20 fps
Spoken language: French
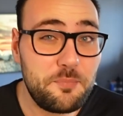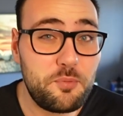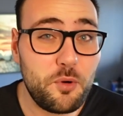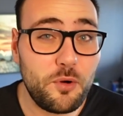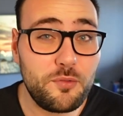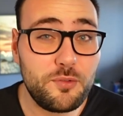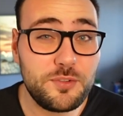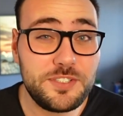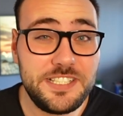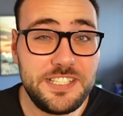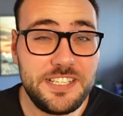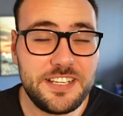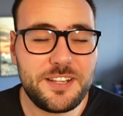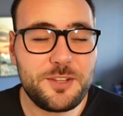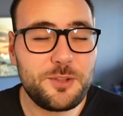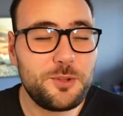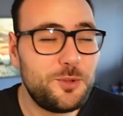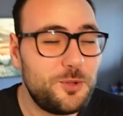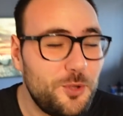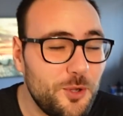pour vous dire
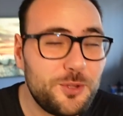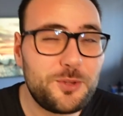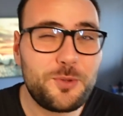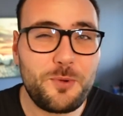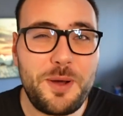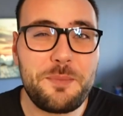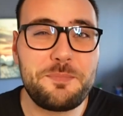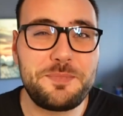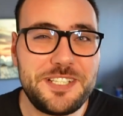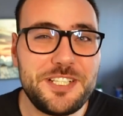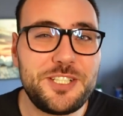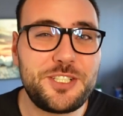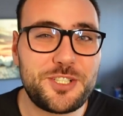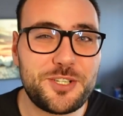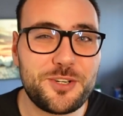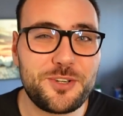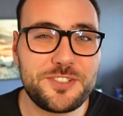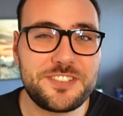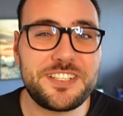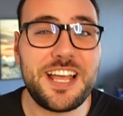deux trois petites
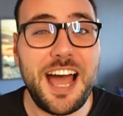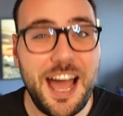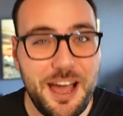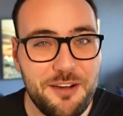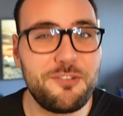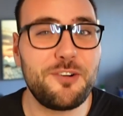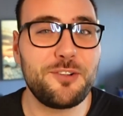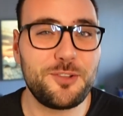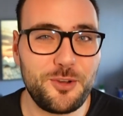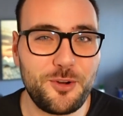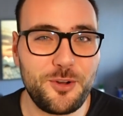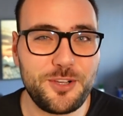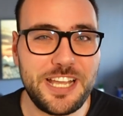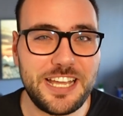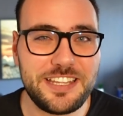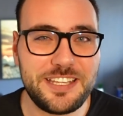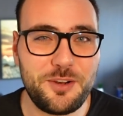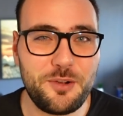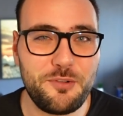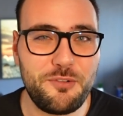choses avant de regarder le